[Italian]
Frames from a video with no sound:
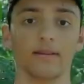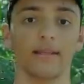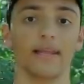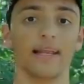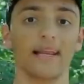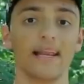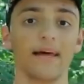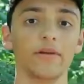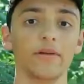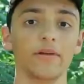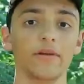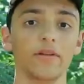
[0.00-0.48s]

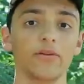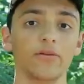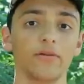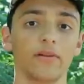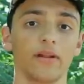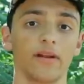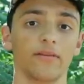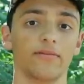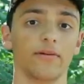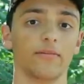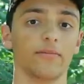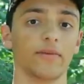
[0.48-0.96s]
Nell'ambito
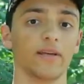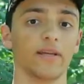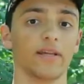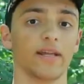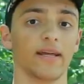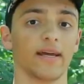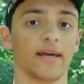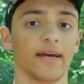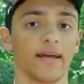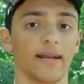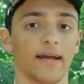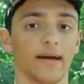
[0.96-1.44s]
della famiglia
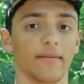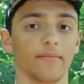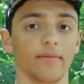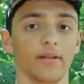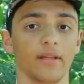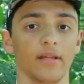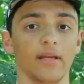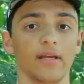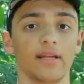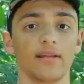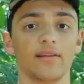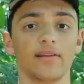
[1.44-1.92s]
dei
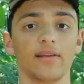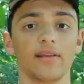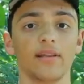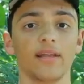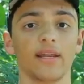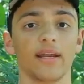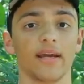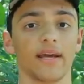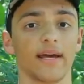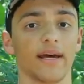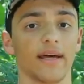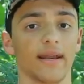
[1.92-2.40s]
carabidi, il
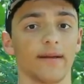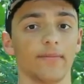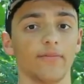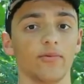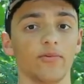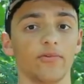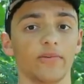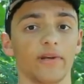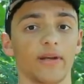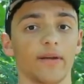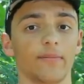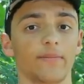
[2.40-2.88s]
genere
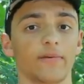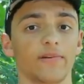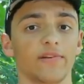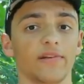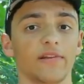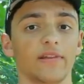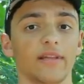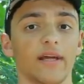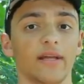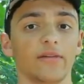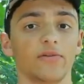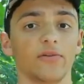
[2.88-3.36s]
Carabus è
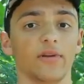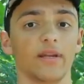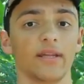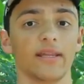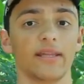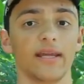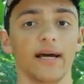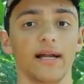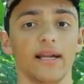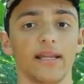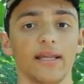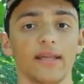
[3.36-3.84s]
rappresentato in
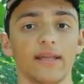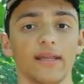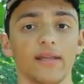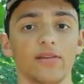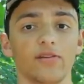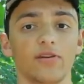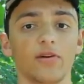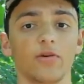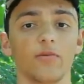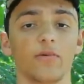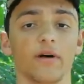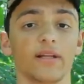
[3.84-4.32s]
Italia da
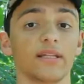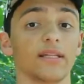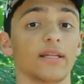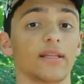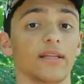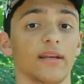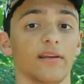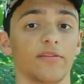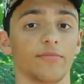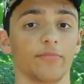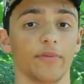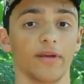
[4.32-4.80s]

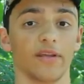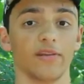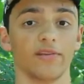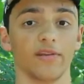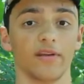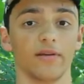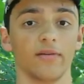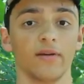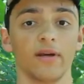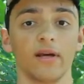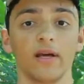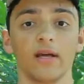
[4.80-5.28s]
53
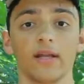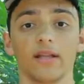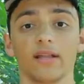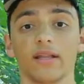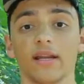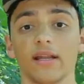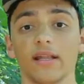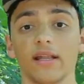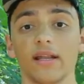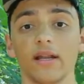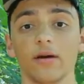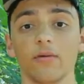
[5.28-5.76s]
specie,
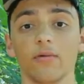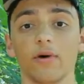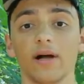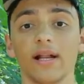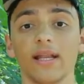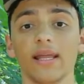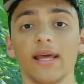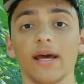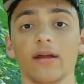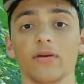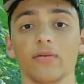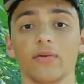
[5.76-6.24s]
tre delle
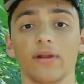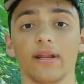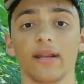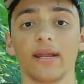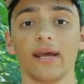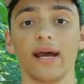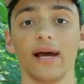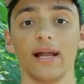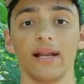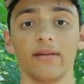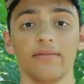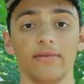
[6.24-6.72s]
quali hanno un
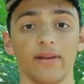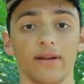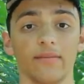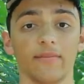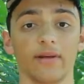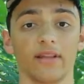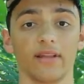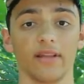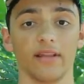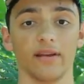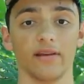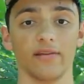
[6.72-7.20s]
areale
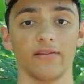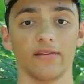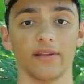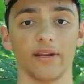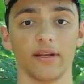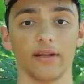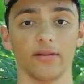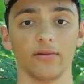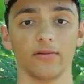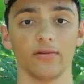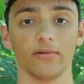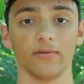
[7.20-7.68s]
veramente
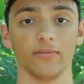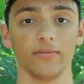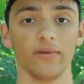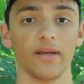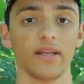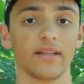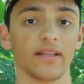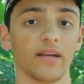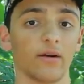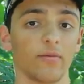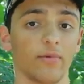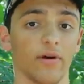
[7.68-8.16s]
ristretto,
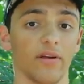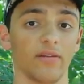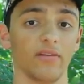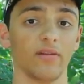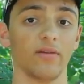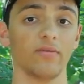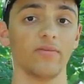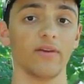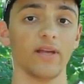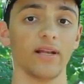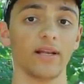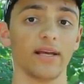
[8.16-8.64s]
e tra
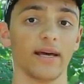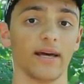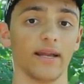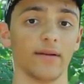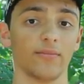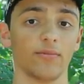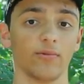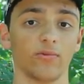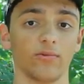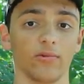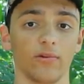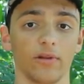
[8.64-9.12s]
queste vi è il
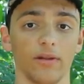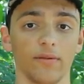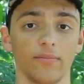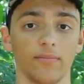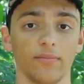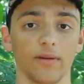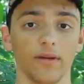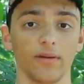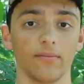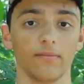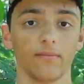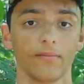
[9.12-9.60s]
Carabus
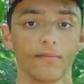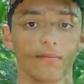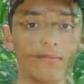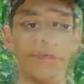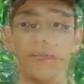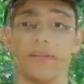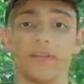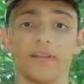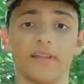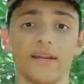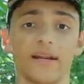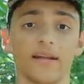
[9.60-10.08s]
olimpie.
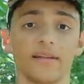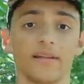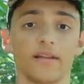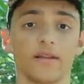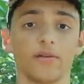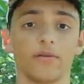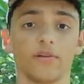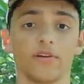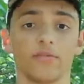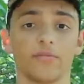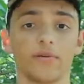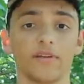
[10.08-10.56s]
Si tratta di
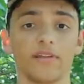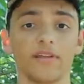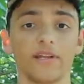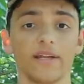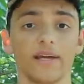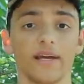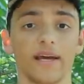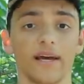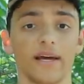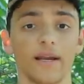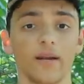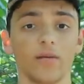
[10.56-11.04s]
una specie di
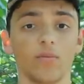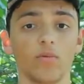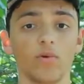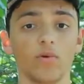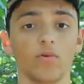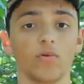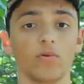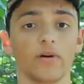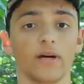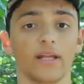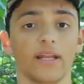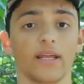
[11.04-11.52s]
carabo
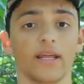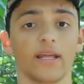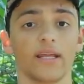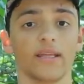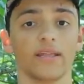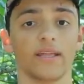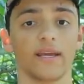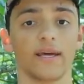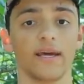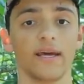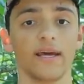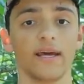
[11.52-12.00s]
lunga dai
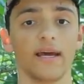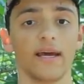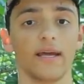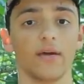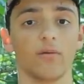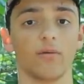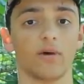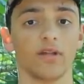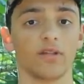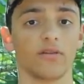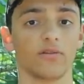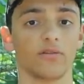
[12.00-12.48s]
3 ai
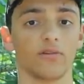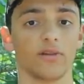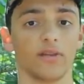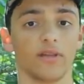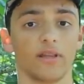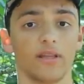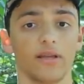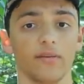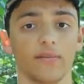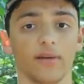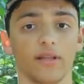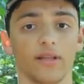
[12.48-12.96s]
4
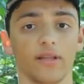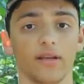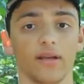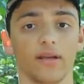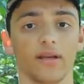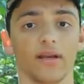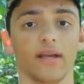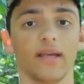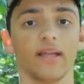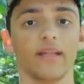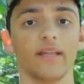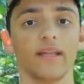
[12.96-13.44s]
cm,
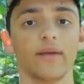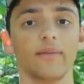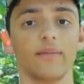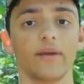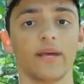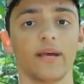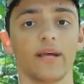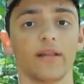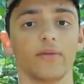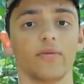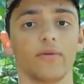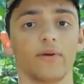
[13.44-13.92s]

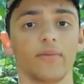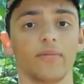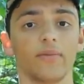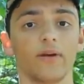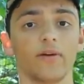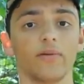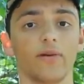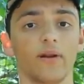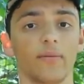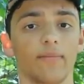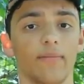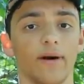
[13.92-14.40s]
endemica di una
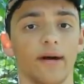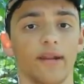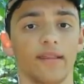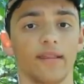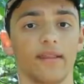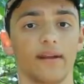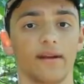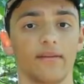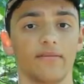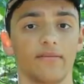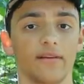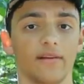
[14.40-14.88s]
piccola parte
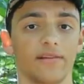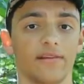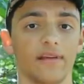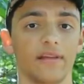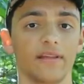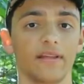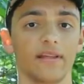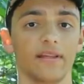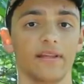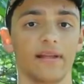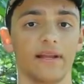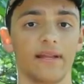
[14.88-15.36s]
del
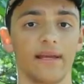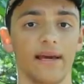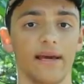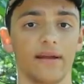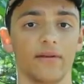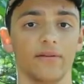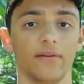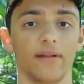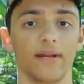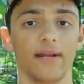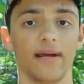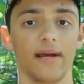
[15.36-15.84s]
versante italiano
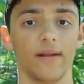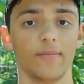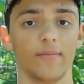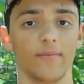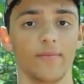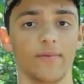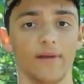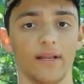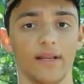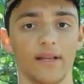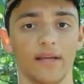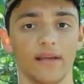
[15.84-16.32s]
delle Alpi
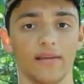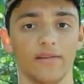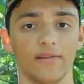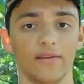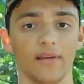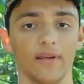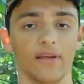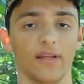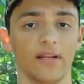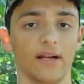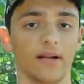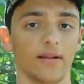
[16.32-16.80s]
Bellesi
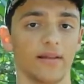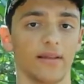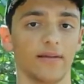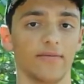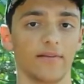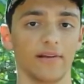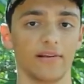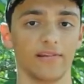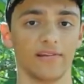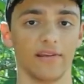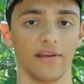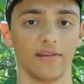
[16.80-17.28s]
in alta
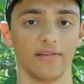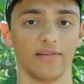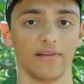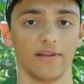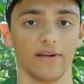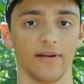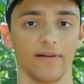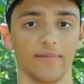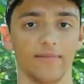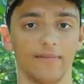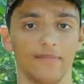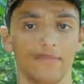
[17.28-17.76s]

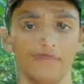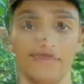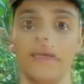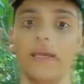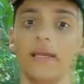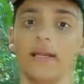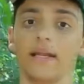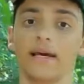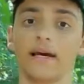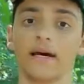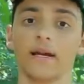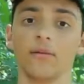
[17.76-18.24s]
Valsessera.
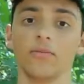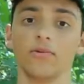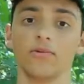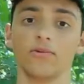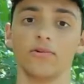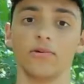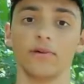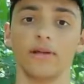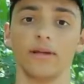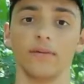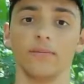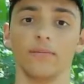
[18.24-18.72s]
Il Carabus
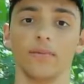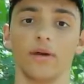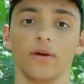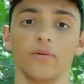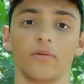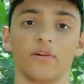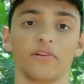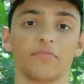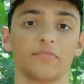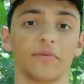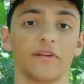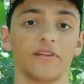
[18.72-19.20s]
olimpie è
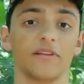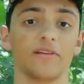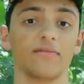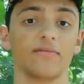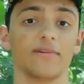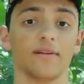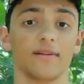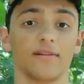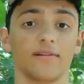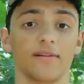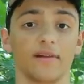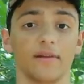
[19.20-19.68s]
una specie in via
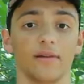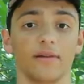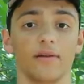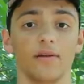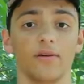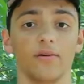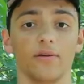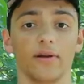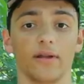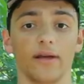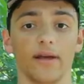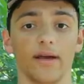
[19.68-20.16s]
di
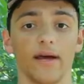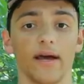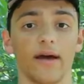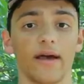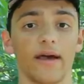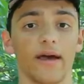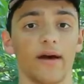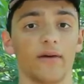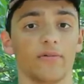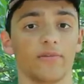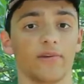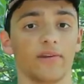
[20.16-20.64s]
estinzione, a
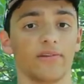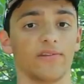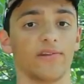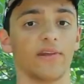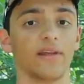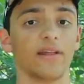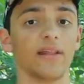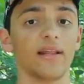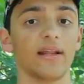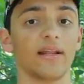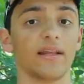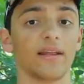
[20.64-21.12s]
causa sia
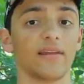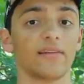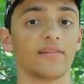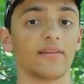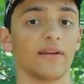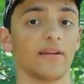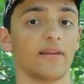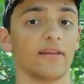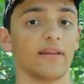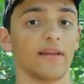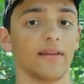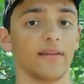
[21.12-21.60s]
della
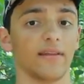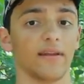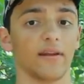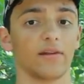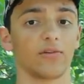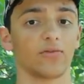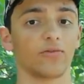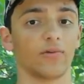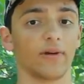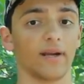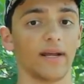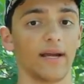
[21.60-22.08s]
ristrettezza del
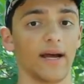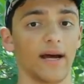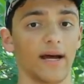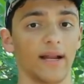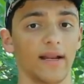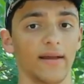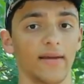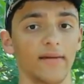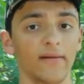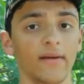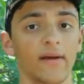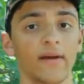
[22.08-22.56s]
suo
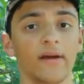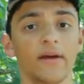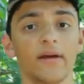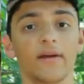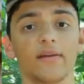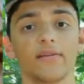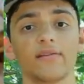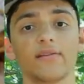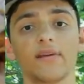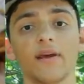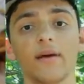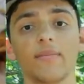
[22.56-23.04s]
areale,
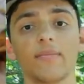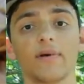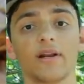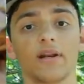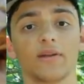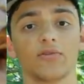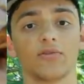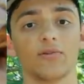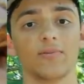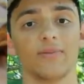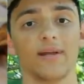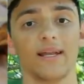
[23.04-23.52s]
sia per la
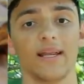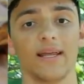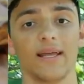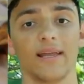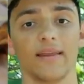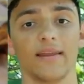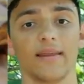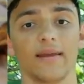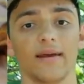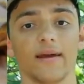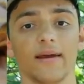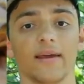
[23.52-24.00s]
sua
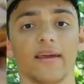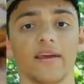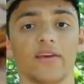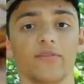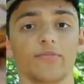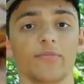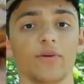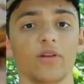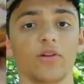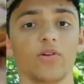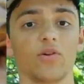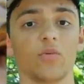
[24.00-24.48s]
bellezza, che ha
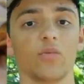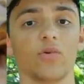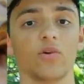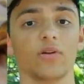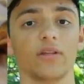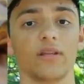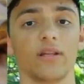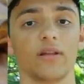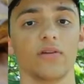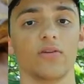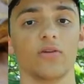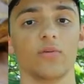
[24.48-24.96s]
spinto
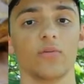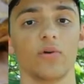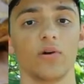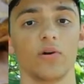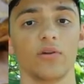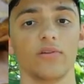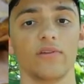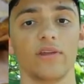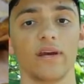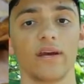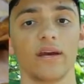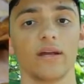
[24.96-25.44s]
molti
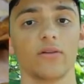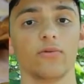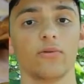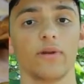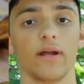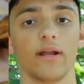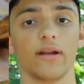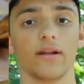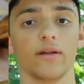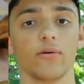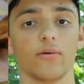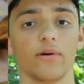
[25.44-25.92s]
entomologi a
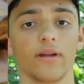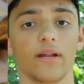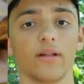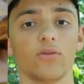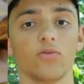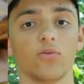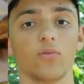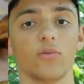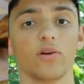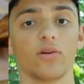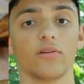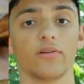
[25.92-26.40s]
catturarne un gran
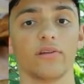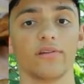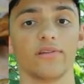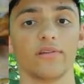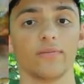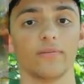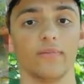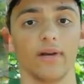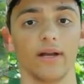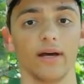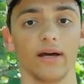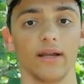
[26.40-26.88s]
numero di
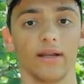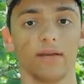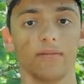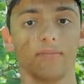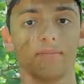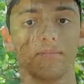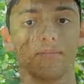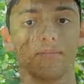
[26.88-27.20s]
esemplari.